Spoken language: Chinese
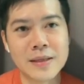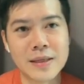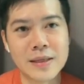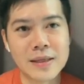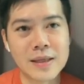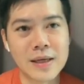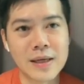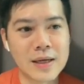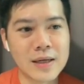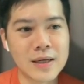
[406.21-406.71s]

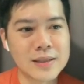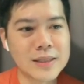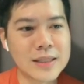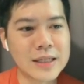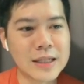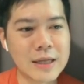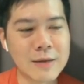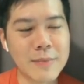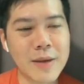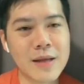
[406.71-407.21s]
你的
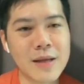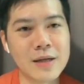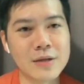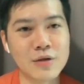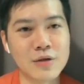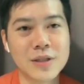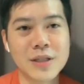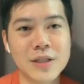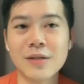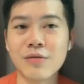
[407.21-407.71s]
心里面
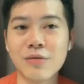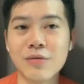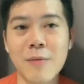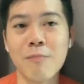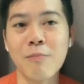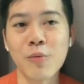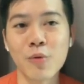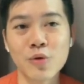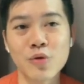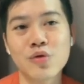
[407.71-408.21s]
呢就是有
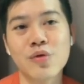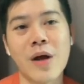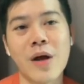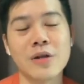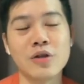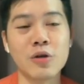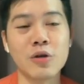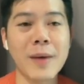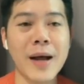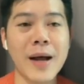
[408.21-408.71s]
点不
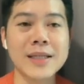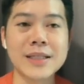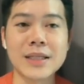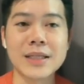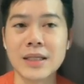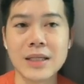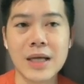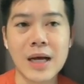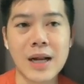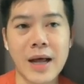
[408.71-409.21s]
爽，就把它
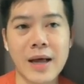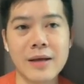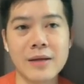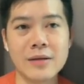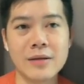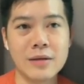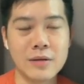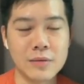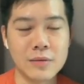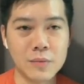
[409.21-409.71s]
写下
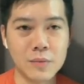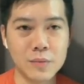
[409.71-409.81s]
来，